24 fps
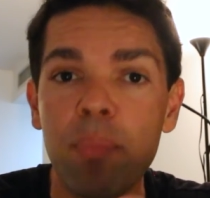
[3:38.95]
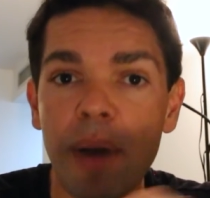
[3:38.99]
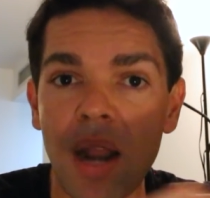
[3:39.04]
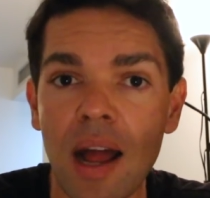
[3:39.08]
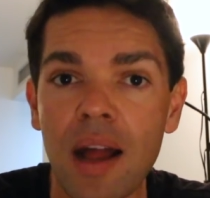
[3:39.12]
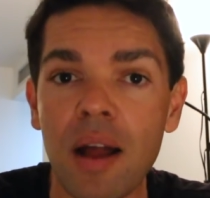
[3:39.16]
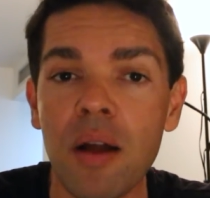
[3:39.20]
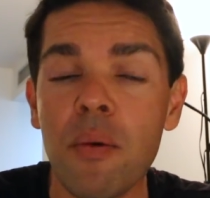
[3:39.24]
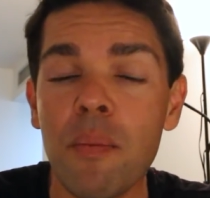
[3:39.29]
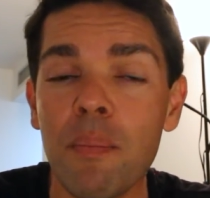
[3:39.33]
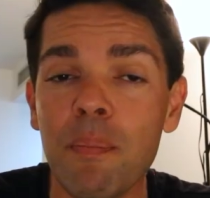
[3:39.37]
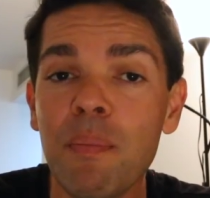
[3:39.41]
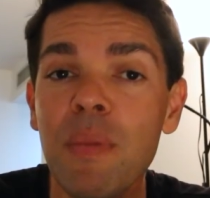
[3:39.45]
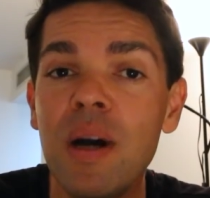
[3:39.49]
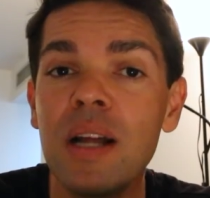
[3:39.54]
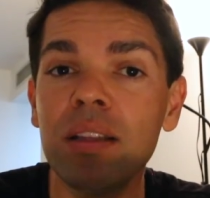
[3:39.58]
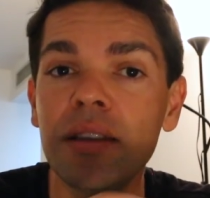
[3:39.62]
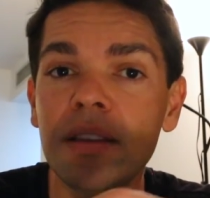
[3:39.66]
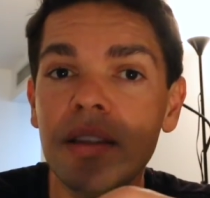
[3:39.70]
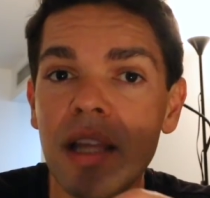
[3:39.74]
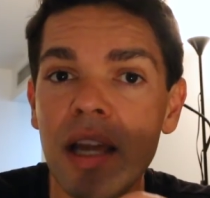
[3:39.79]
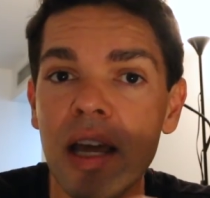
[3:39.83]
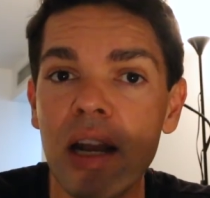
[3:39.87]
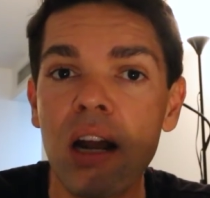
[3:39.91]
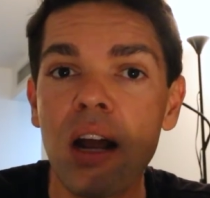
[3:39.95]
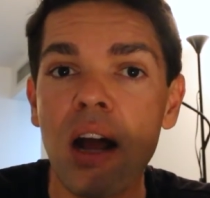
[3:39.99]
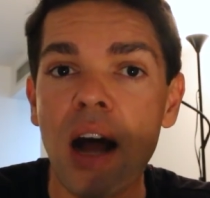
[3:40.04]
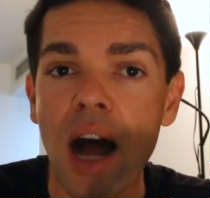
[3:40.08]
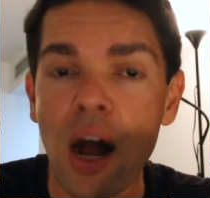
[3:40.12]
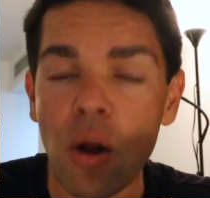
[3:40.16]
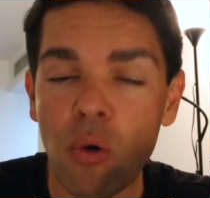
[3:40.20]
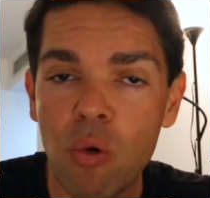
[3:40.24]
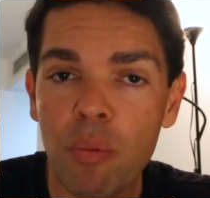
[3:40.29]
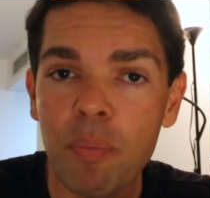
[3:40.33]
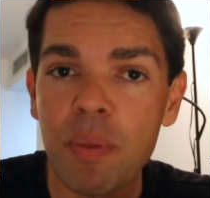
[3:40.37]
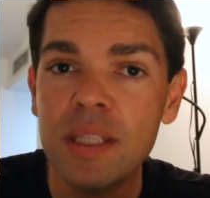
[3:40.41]
para manter
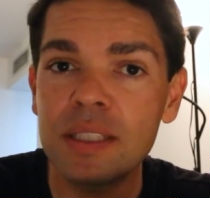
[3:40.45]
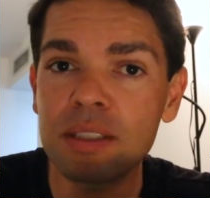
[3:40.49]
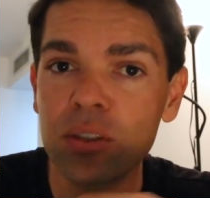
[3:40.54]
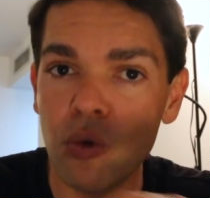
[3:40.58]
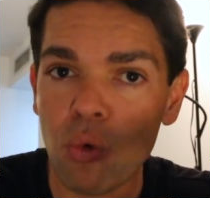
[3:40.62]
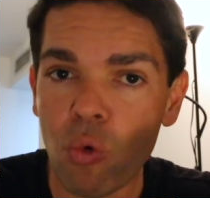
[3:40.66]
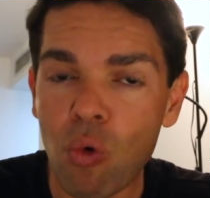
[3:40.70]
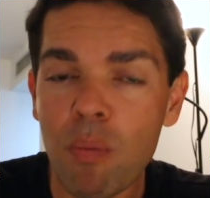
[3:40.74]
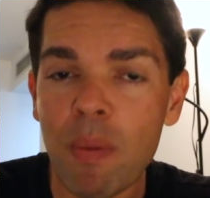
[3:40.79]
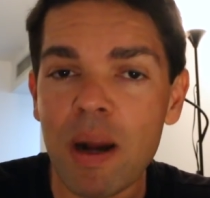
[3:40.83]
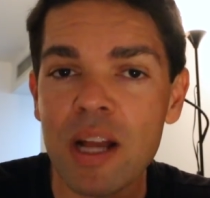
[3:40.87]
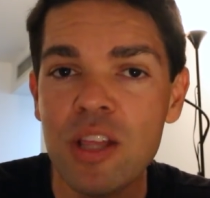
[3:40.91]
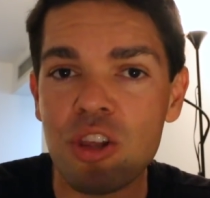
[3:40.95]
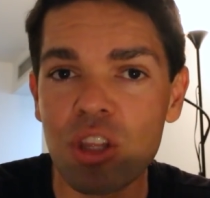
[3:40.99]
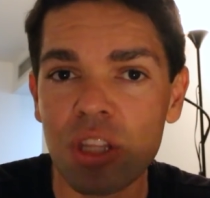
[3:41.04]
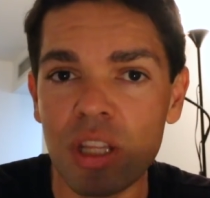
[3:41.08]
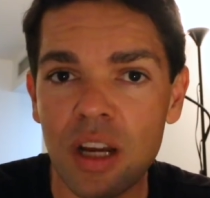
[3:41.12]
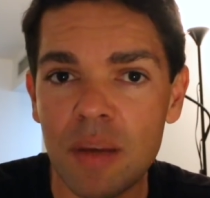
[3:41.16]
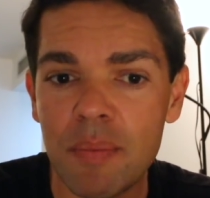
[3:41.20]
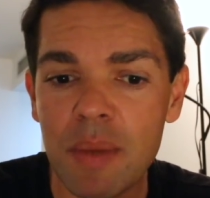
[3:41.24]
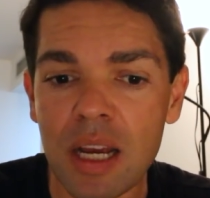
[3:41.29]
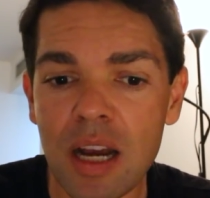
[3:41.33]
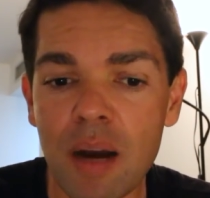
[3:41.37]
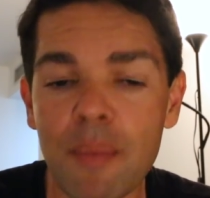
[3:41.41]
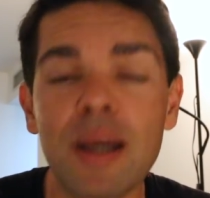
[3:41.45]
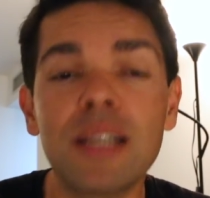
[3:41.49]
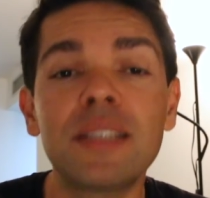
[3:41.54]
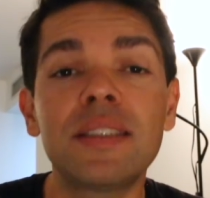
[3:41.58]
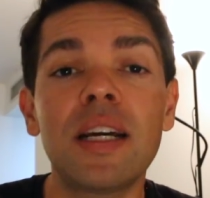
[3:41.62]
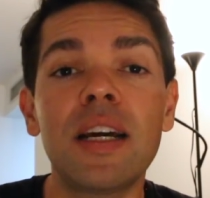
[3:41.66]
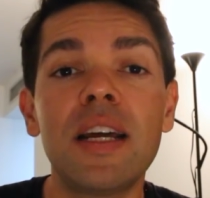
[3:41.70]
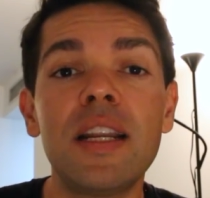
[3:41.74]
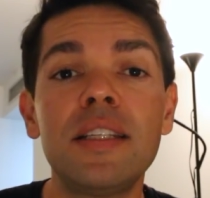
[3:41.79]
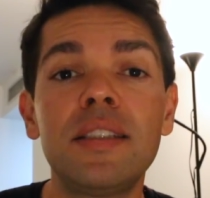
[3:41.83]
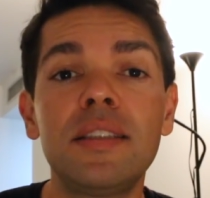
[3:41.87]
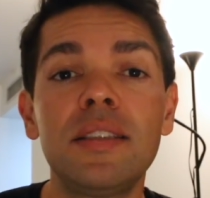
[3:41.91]
a competição com uma dinâmica mais
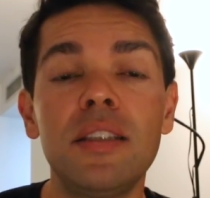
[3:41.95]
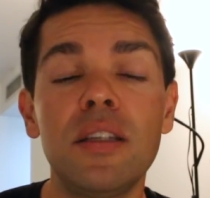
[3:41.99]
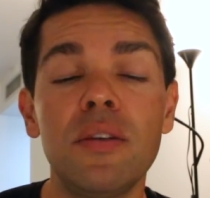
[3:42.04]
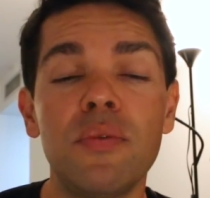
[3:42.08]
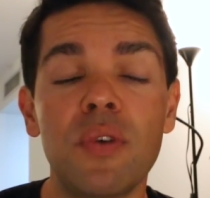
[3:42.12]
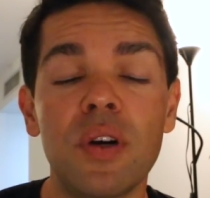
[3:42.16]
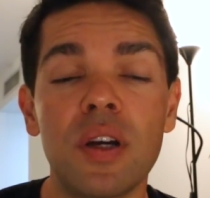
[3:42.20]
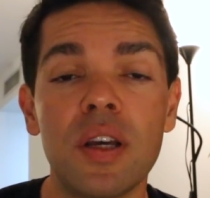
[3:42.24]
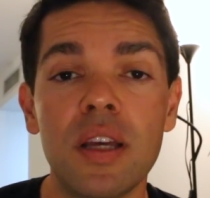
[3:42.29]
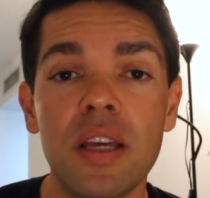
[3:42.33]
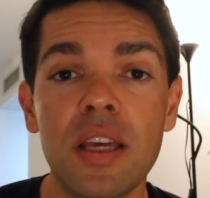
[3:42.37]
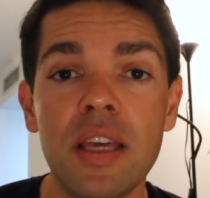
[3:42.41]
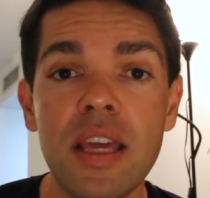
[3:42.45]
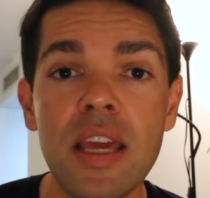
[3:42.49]
agressiva.